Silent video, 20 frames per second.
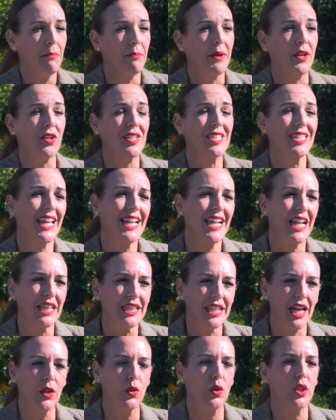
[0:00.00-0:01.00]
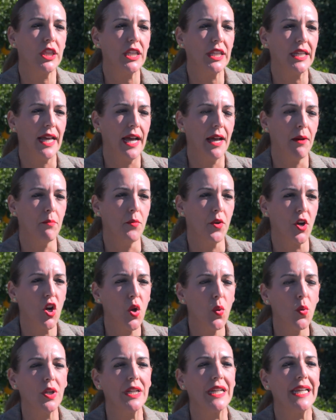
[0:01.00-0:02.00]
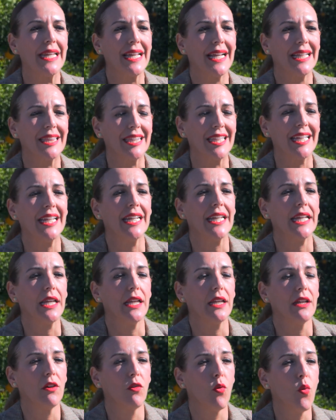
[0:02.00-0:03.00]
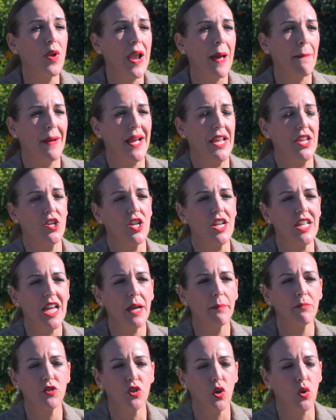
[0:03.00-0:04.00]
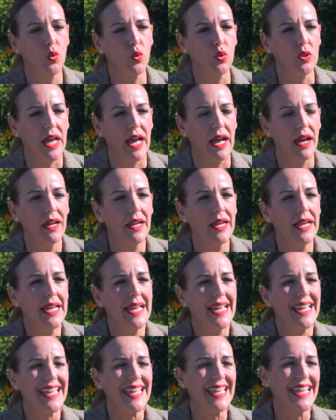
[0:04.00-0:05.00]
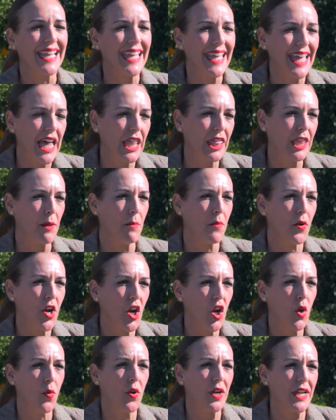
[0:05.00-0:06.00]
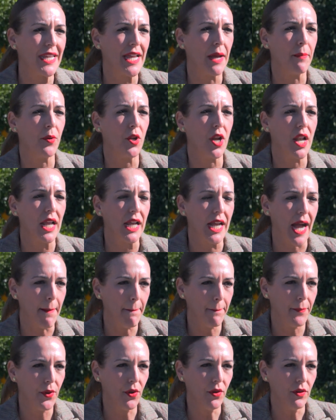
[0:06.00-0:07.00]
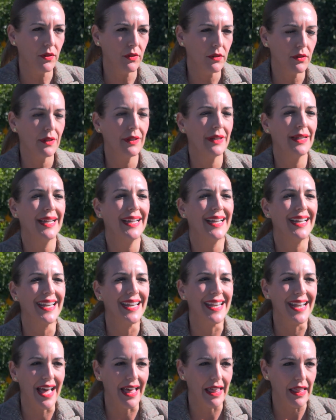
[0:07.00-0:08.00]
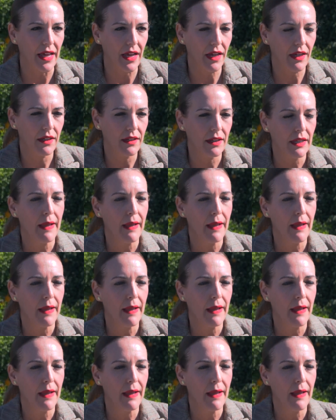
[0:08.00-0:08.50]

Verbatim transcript: Pero es que en Andalucía Moreno Bonilla tiene una mayoría absoluta. ¿Y que hace Moreno Bonilla por el campo? Nada,